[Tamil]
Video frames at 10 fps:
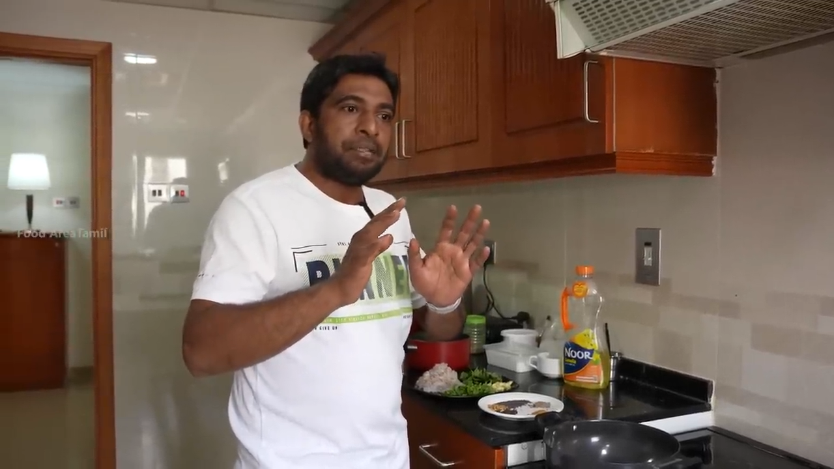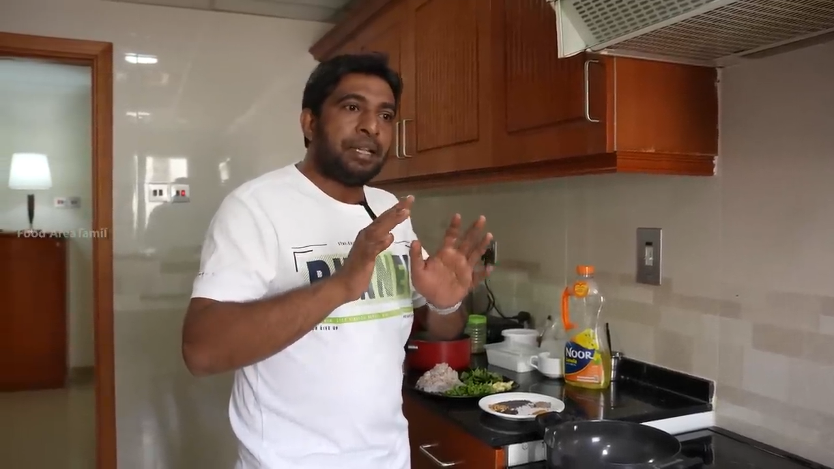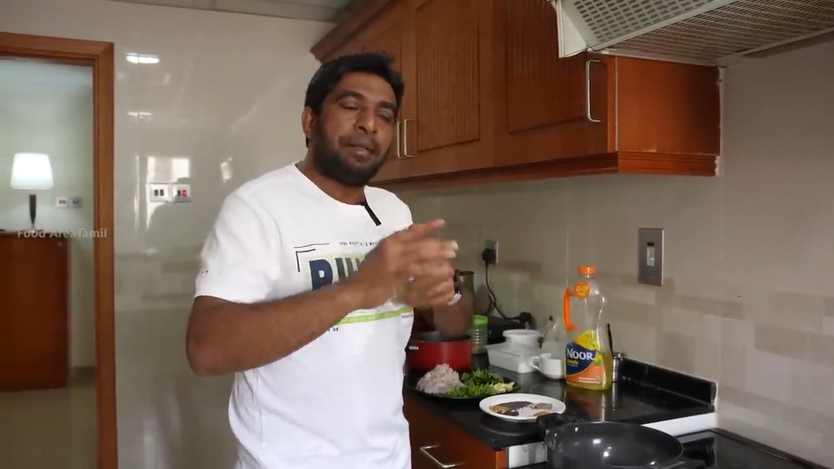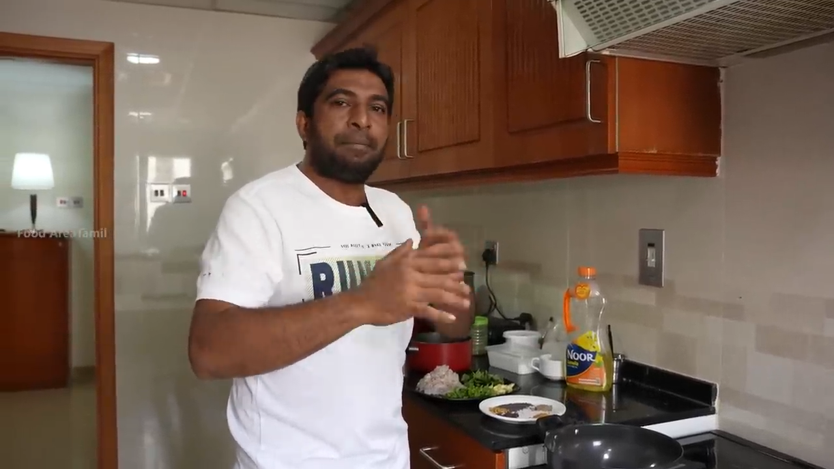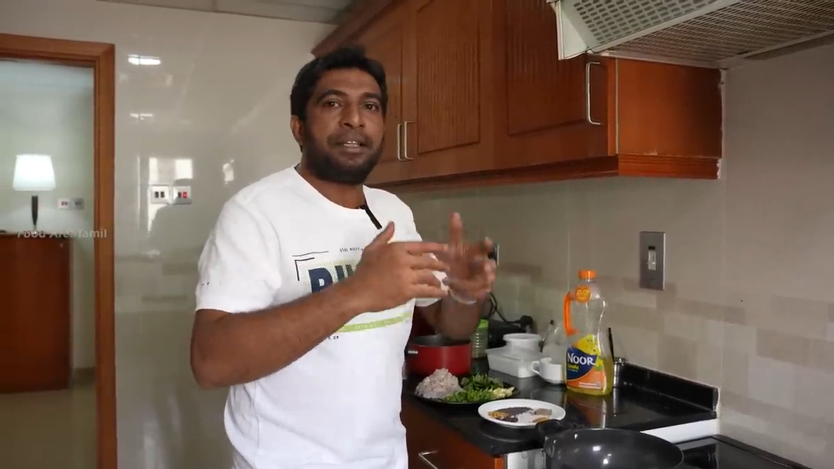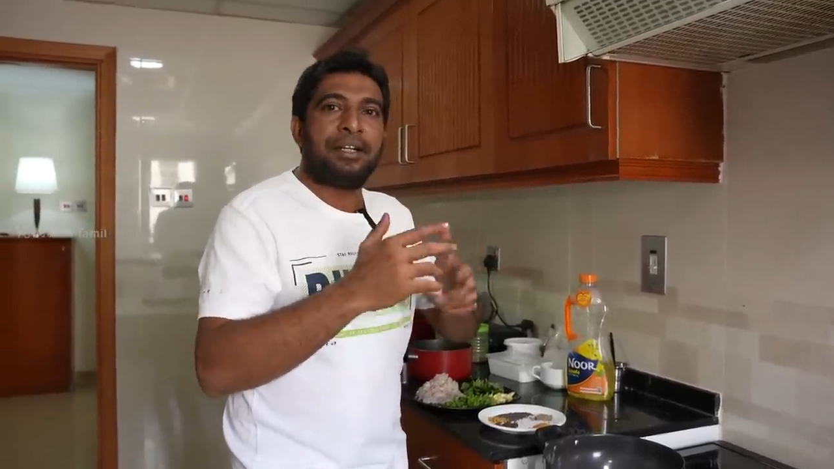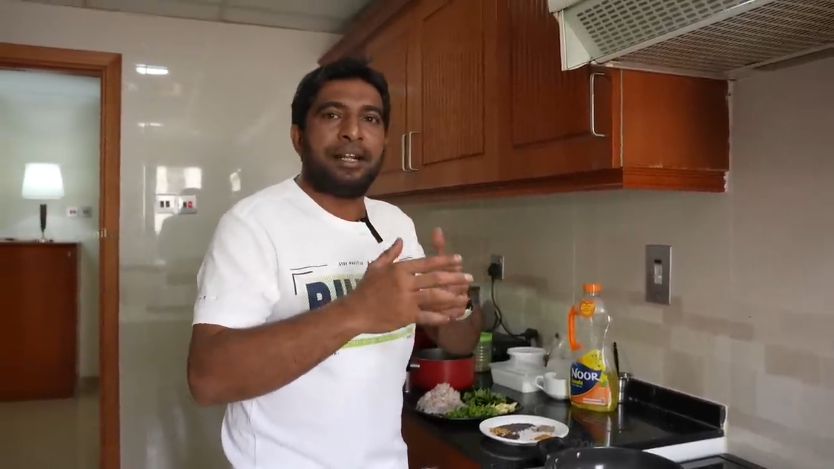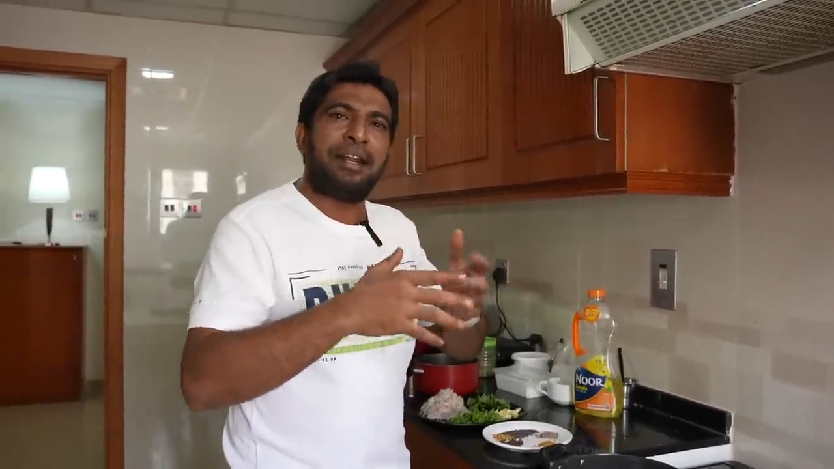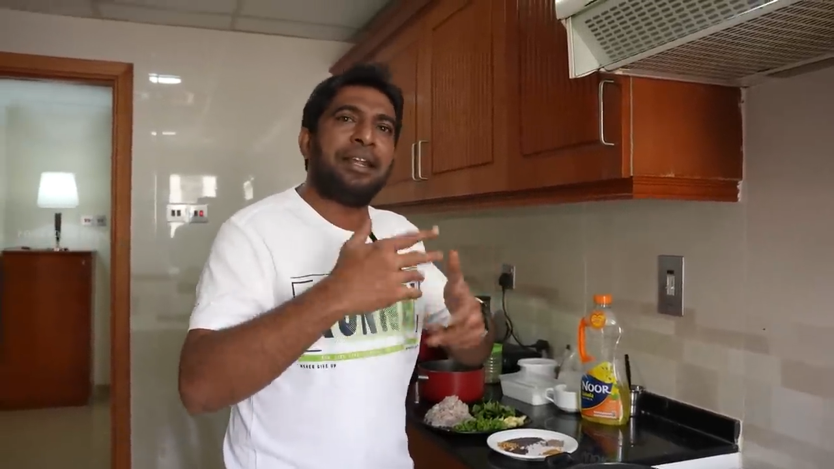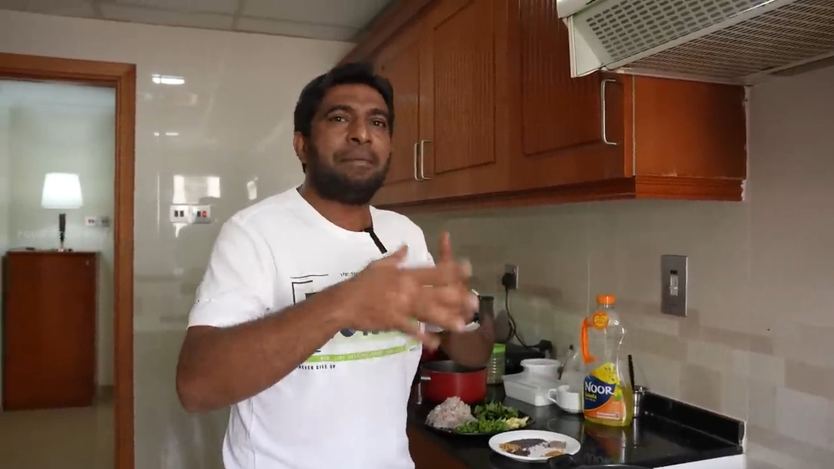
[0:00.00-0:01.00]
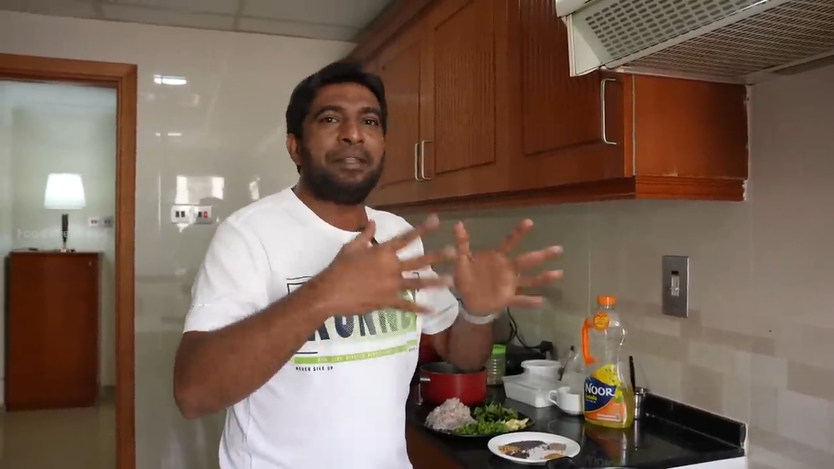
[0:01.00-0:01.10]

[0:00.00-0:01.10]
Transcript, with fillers: எந்த மெத்தட் நிறைய